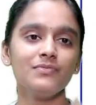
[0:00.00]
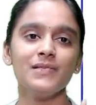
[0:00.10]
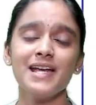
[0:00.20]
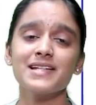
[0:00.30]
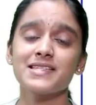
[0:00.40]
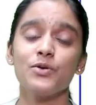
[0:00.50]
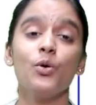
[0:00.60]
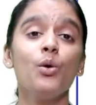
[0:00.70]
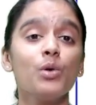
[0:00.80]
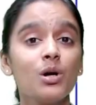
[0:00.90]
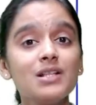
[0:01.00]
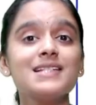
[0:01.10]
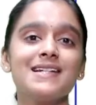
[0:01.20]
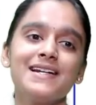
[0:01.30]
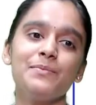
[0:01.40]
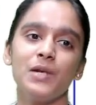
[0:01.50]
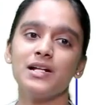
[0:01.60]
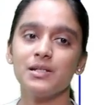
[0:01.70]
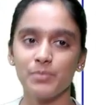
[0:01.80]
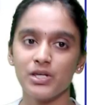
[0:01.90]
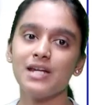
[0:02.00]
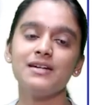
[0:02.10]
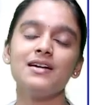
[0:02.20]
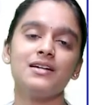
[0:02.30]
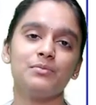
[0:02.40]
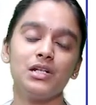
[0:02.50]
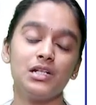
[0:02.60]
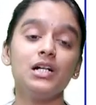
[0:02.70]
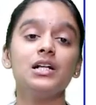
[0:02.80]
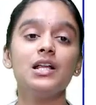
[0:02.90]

நெக்ஸ்ட் ஓவரால் ஸ்டடி பிளான் இப்போ என்ன அப்படின்னா